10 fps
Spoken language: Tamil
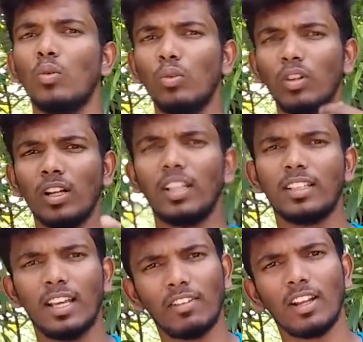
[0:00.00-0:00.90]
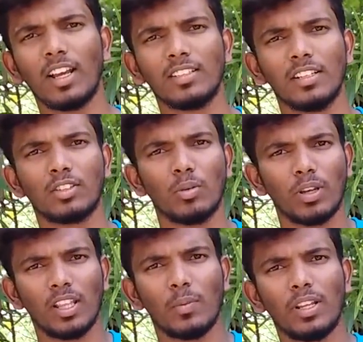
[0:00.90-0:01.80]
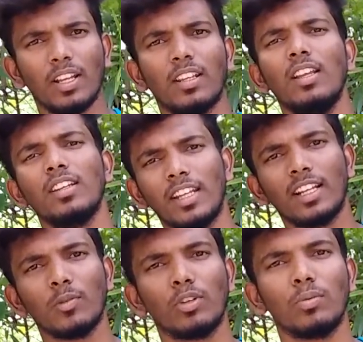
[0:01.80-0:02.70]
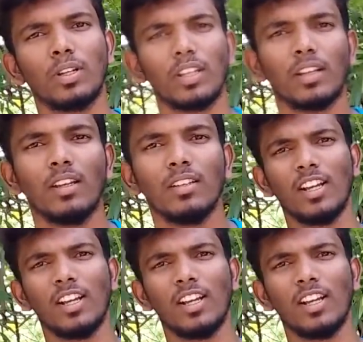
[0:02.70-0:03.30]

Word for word: உங்களுக்கு தேவையான ஆசிலஸ்கோப் எது அப்படிங்கிறத நீங்களே முடிவு பண்ணிக்கிங்க